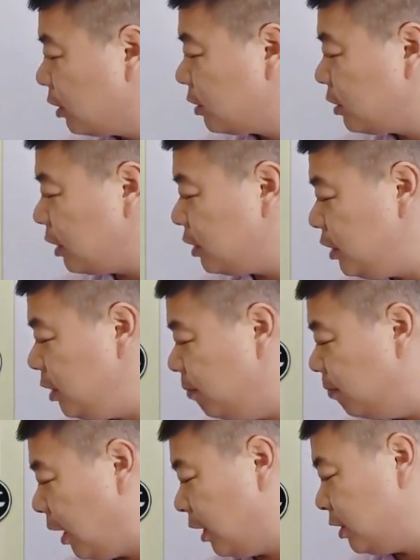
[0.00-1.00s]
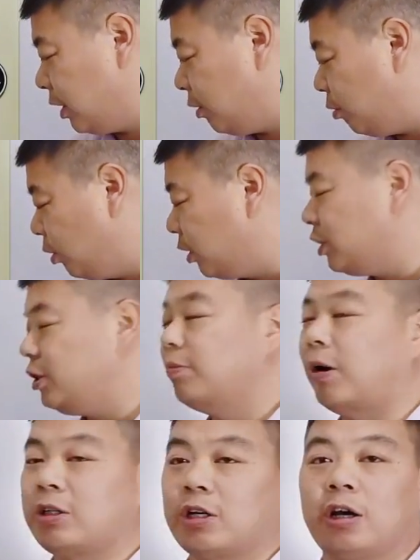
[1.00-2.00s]
再进马将或者进
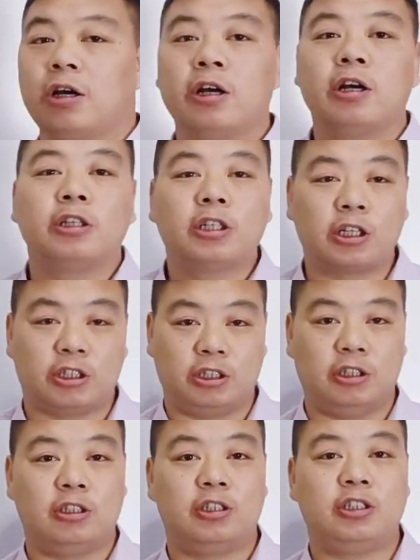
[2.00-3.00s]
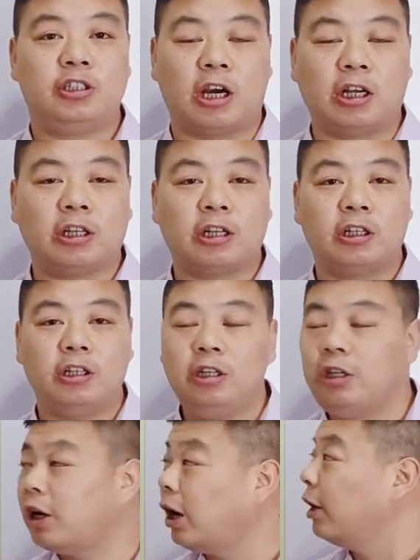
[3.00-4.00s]
马将，这个棋相当的
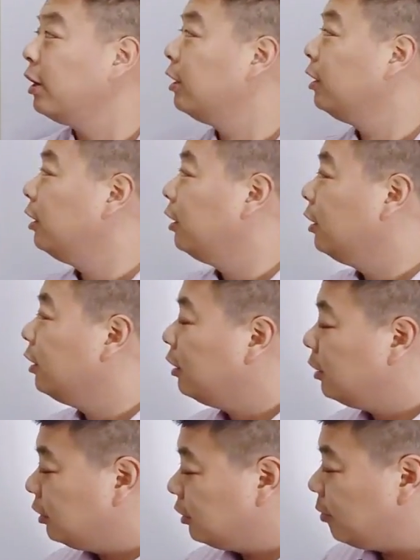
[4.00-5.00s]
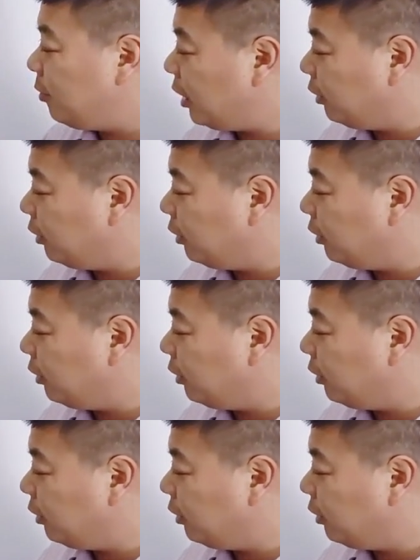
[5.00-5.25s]
厉害。那面